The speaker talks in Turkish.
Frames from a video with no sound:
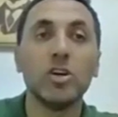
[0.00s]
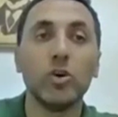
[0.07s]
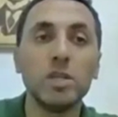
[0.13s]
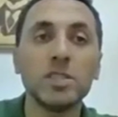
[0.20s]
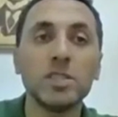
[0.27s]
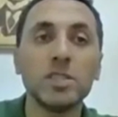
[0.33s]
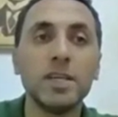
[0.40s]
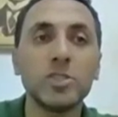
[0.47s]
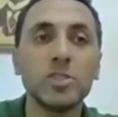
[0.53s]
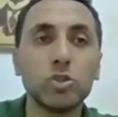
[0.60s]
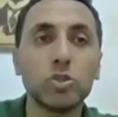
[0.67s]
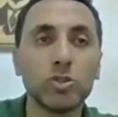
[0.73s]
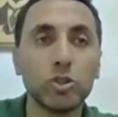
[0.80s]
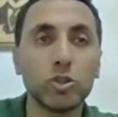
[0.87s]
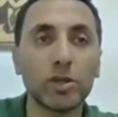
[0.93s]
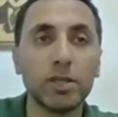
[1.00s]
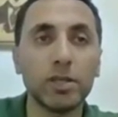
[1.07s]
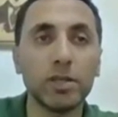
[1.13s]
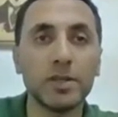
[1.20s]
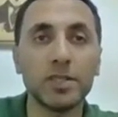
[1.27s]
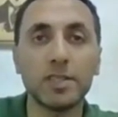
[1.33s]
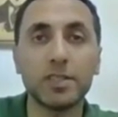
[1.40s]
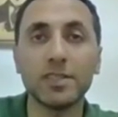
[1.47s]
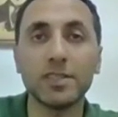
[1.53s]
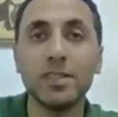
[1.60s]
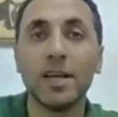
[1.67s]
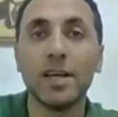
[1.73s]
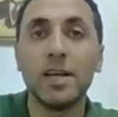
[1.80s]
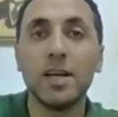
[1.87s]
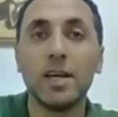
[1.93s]
O zaman şunu çok iyi
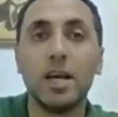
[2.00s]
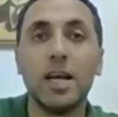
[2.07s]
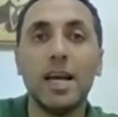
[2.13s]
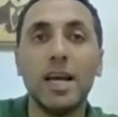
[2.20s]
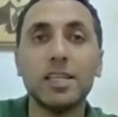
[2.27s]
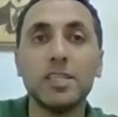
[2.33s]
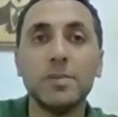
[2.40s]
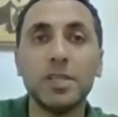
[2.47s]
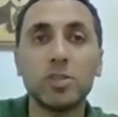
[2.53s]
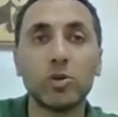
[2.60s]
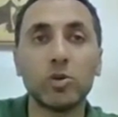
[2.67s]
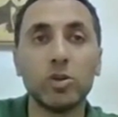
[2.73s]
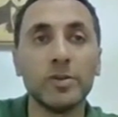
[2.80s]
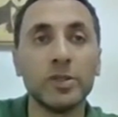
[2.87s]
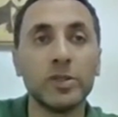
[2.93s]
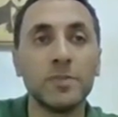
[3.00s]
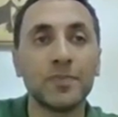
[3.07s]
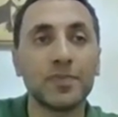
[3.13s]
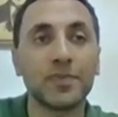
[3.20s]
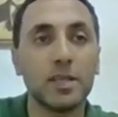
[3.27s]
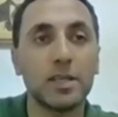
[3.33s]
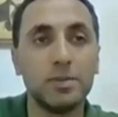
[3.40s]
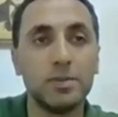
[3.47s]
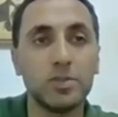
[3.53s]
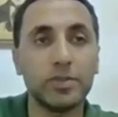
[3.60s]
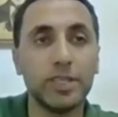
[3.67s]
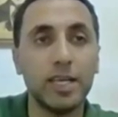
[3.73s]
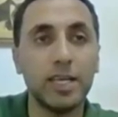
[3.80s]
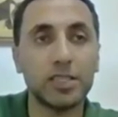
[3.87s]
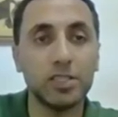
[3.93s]
bileceksin. Eğer ki bir kurumun kamu
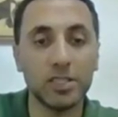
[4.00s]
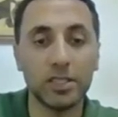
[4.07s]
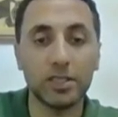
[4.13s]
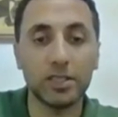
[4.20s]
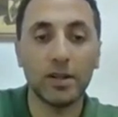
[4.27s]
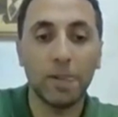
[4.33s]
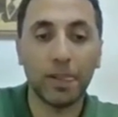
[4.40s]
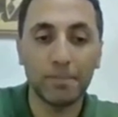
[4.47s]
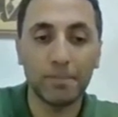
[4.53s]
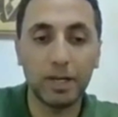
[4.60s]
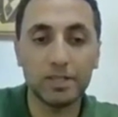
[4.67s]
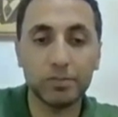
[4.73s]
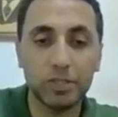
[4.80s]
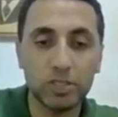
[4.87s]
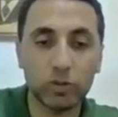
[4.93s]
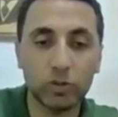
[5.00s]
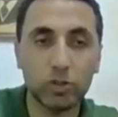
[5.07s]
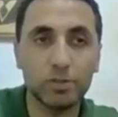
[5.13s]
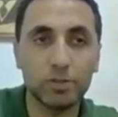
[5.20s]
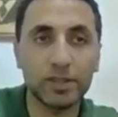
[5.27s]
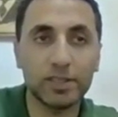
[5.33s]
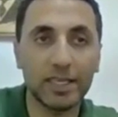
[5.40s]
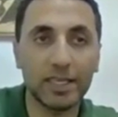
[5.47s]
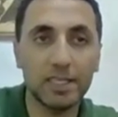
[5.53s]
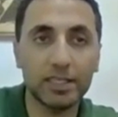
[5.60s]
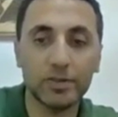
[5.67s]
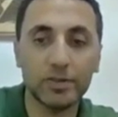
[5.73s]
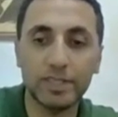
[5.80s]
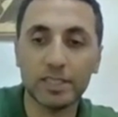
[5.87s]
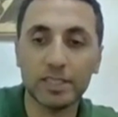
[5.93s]
tüzel kişiliği, pardon bir kurumun devlet
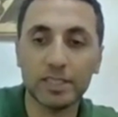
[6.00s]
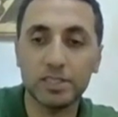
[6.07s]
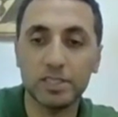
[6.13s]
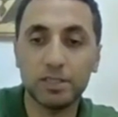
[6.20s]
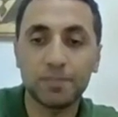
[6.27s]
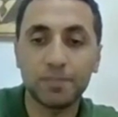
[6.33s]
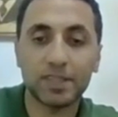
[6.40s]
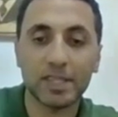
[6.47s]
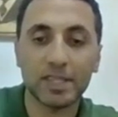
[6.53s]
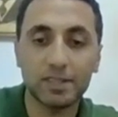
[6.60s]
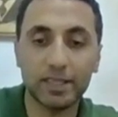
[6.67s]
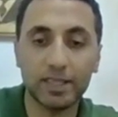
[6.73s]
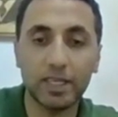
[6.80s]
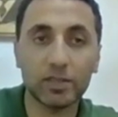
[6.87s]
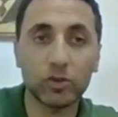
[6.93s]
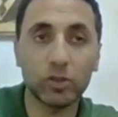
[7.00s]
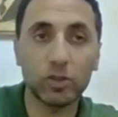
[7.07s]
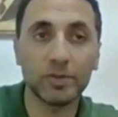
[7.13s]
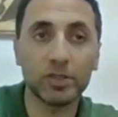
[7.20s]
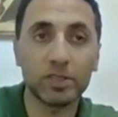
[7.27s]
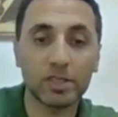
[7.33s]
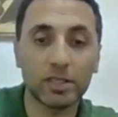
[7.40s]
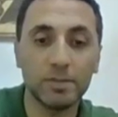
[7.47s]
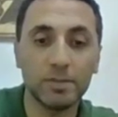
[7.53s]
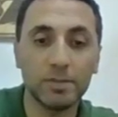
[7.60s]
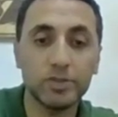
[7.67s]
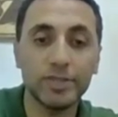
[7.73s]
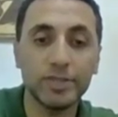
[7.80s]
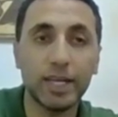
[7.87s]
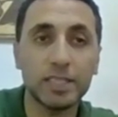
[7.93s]
tüzel kişiliği, diğer kurumun kamu
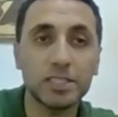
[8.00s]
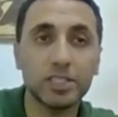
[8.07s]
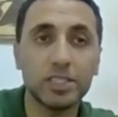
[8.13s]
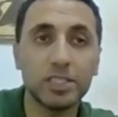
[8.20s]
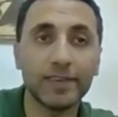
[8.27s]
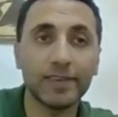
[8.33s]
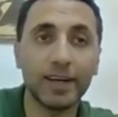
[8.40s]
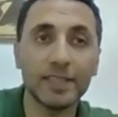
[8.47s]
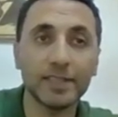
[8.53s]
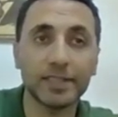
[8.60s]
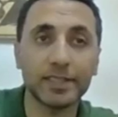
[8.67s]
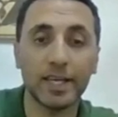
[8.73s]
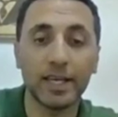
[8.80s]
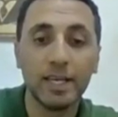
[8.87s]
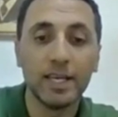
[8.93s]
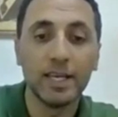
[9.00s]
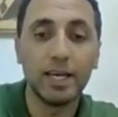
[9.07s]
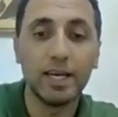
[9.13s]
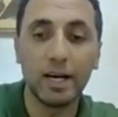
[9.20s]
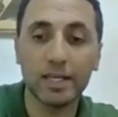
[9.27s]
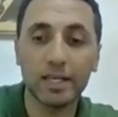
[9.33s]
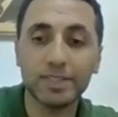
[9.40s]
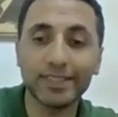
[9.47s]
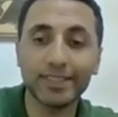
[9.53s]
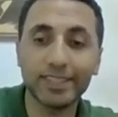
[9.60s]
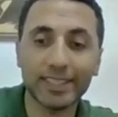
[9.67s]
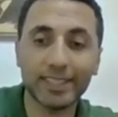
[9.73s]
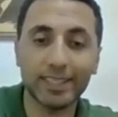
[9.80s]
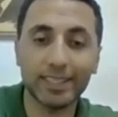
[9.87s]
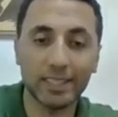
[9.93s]
tüzel kişiliği varsa
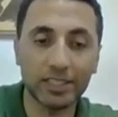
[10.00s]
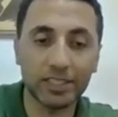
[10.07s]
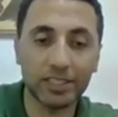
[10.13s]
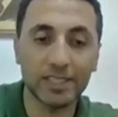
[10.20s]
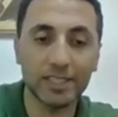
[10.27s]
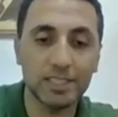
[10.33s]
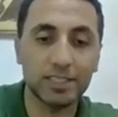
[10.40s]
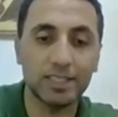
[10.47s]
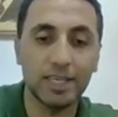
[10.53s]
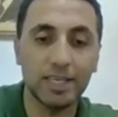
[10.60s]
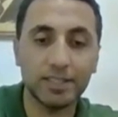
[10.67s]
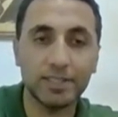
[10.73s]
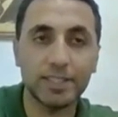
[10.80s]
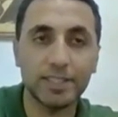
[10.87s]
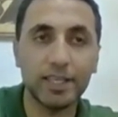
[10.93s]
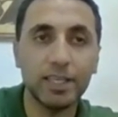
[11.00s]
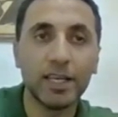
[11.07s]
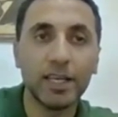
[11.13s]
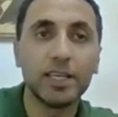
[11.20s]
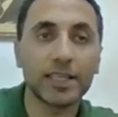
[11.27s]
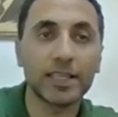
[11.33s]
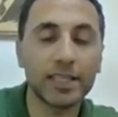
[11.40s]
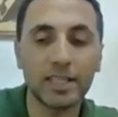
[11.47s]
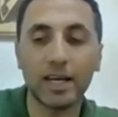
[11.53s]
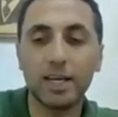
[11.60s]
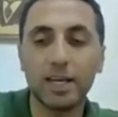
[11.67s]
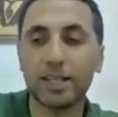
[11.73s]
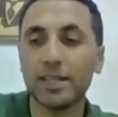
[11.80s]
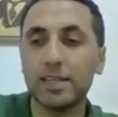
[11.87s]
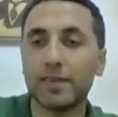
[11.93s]
arasındaki ilişki nedir derse
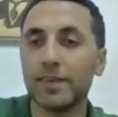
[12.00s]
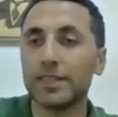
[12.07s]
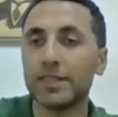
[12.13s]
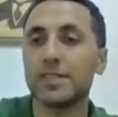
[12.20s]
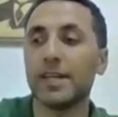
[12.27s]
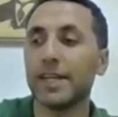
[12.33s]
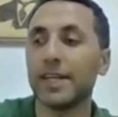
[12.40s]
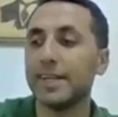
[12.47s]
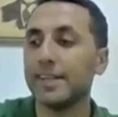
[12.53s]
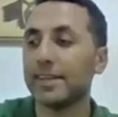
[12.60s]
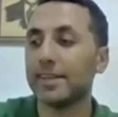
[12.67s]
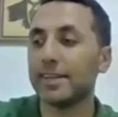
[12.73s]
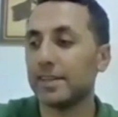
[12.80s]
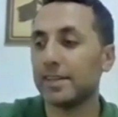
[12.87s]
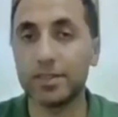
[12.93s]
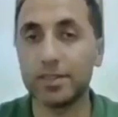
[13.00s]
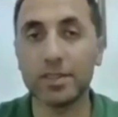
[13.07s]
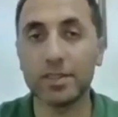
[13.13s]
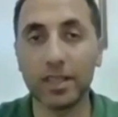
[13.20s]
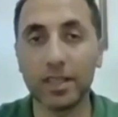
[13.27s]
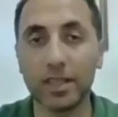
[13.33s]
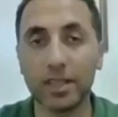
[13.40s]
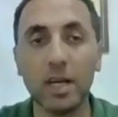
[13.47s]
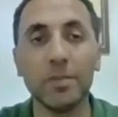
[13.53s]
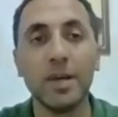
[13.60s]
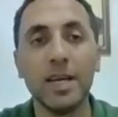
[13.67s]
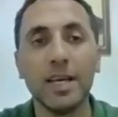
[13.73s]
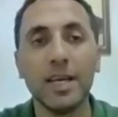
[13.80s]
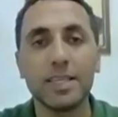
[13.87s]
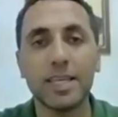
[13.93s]
idari vesayet diyeceksiniz.
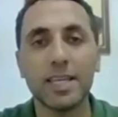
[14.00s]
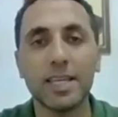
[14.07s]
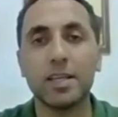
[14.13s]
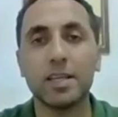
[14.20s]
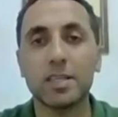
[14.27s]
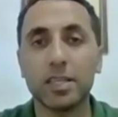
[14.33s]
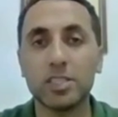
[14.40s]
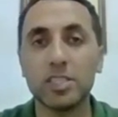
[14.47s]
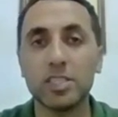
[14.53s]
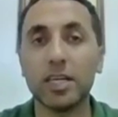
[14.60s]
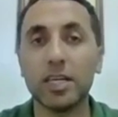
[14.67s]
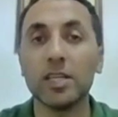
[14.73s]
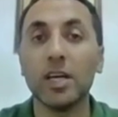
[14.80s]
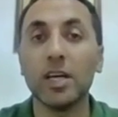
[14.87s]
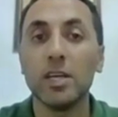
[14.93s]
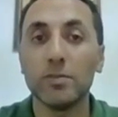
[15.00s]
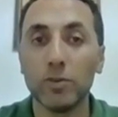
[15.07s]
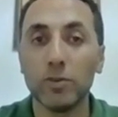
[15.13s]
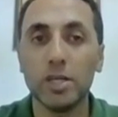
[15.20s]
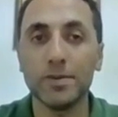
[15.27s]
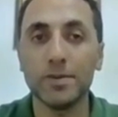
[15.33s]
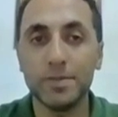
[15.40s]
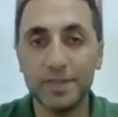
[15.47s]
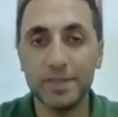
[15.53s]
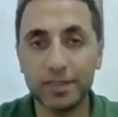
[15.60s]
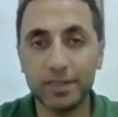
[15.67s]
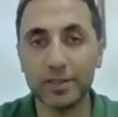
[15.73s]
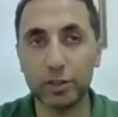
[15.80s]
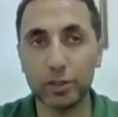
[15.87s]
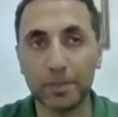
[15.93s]
Tamam. Yani arkadaşlar böyle biriniz
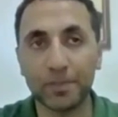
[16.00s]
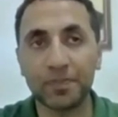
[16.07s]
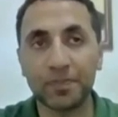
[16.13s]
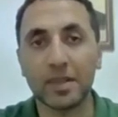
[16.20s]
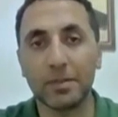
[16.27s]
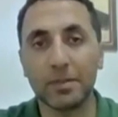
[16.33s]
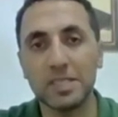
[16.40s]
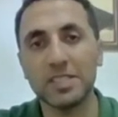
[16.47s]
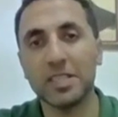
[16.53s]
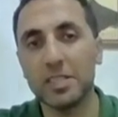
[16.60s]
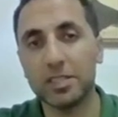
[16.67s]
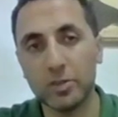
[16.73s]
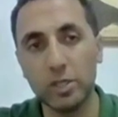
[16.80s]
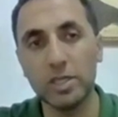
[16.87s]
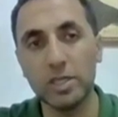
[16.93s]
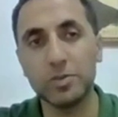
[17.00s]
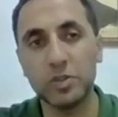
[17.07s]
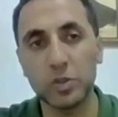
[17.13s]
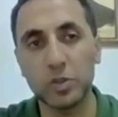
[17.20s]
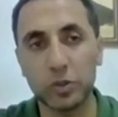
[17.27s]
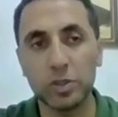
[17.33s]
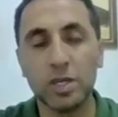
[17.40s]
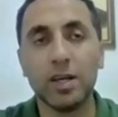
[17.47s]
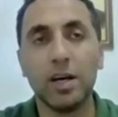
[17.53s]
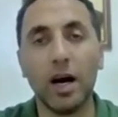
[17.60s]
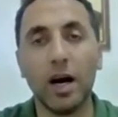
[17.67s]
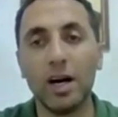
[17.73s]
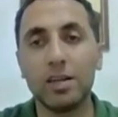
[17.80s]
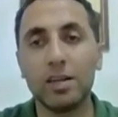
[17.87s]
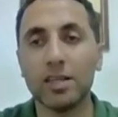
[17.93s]
istiyorum. Mesela şöyle bir soru.
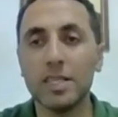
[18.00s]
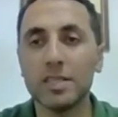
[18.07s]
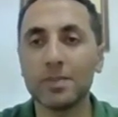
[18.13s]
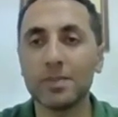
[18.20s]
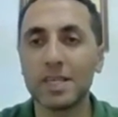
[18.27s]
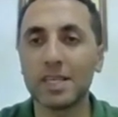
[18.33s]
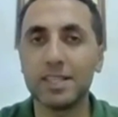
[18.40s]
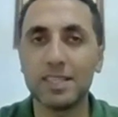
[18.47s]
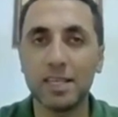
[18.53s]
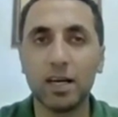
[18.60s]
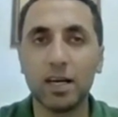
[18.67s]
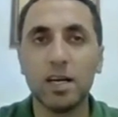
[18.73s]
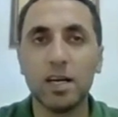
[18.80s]
Adalet Bakanı ile